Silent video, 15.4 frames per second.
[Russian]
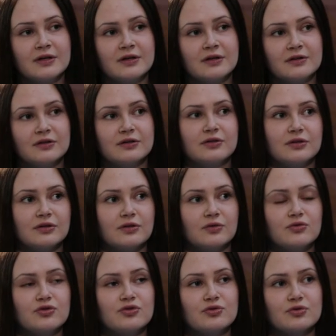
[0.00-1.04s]
это
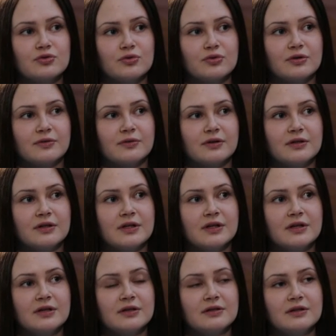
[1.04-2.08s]
очень здорово
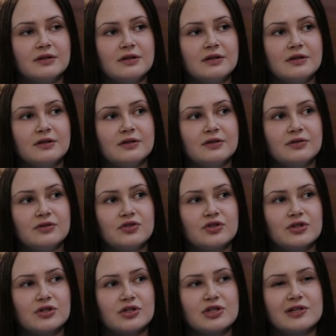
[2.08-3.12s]
ты
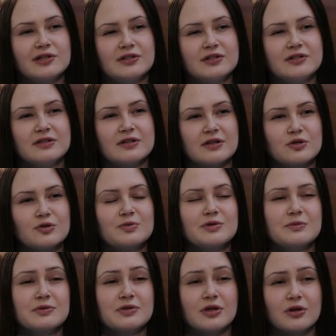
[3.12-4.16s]
начинаешь следить за собственным
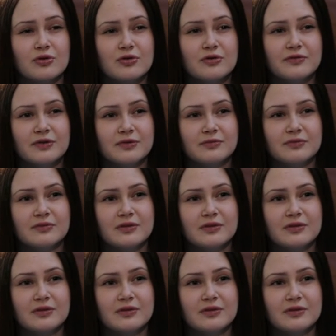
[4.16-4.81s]
здоровьем,